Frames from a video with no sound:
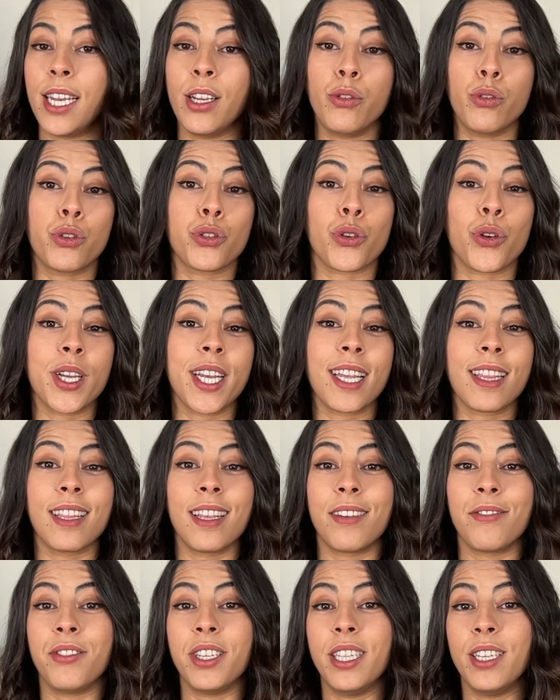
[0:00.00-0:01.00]
Et donc je regarde
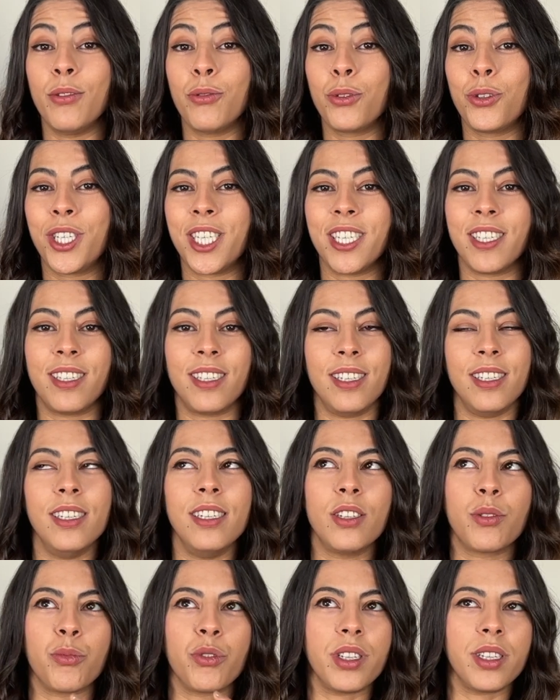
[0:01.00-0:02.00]
la vidéo de
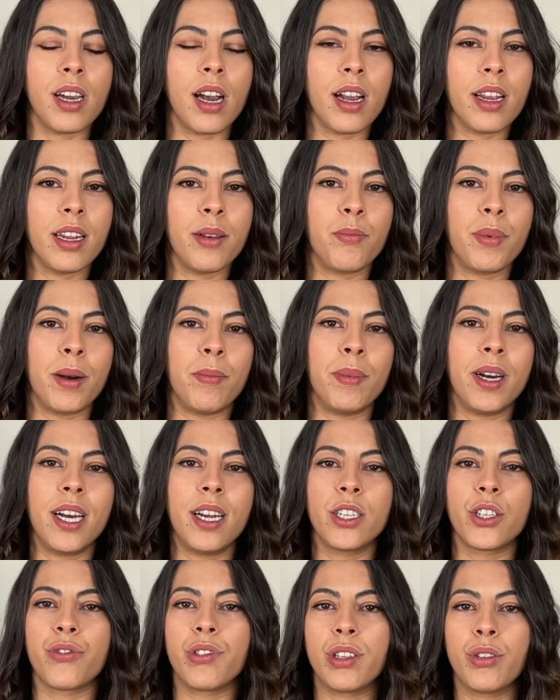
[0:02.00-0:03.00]
Jessie, je me dis ah il est pas
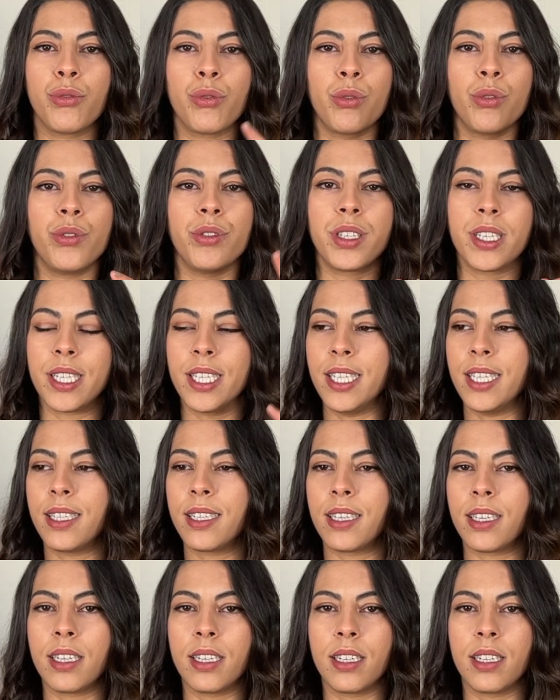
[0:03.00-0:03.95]
mal, je vais sur le site